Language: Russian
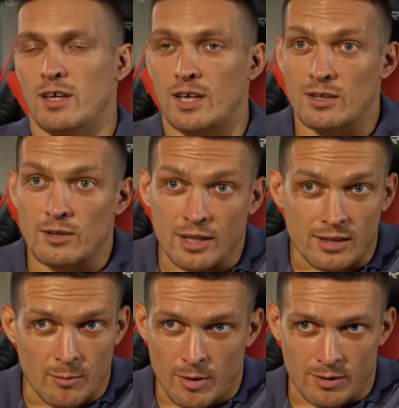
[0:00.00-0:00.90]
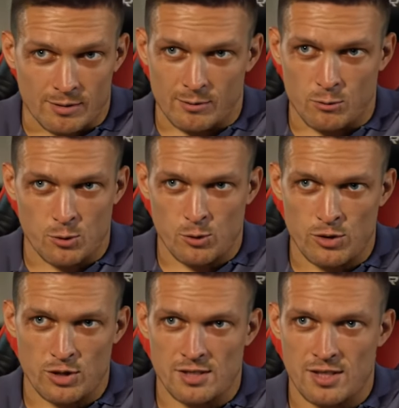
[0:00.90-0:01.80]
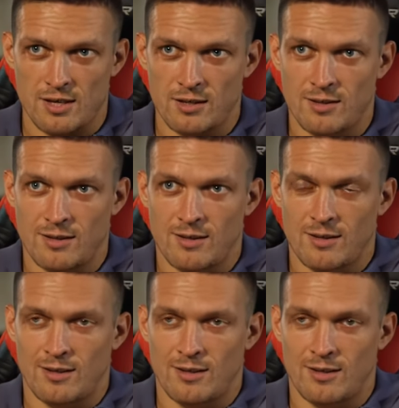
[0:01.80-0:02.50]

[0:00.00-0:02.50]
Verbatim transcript: я отломал кусочек, съел.